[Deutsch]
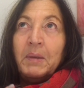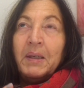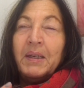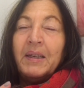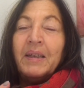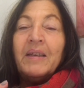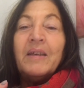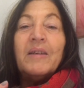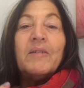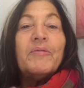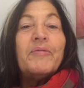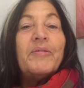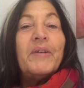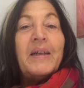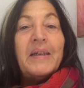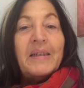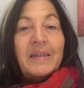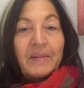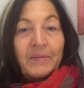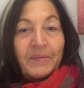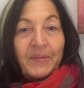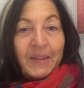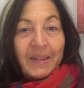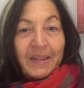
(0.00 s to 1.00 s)
mir denn
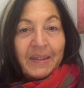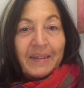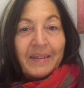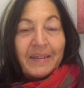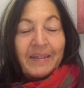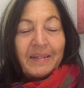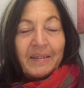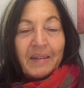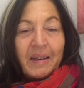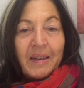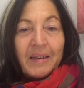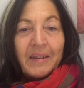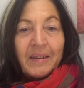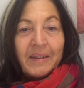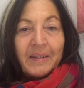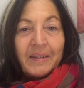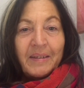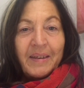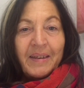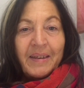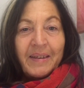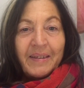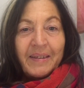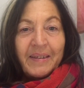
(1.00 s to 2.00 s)
gefallen wird, diese lange
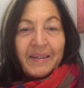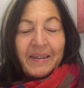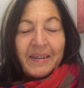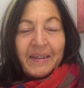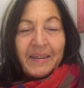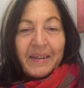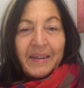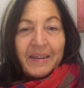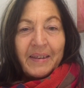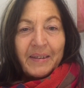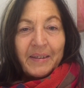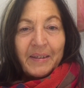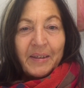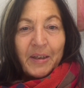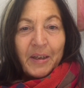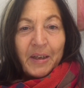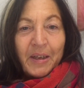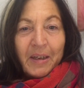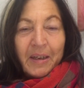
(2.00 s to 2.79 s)
Theaternacht.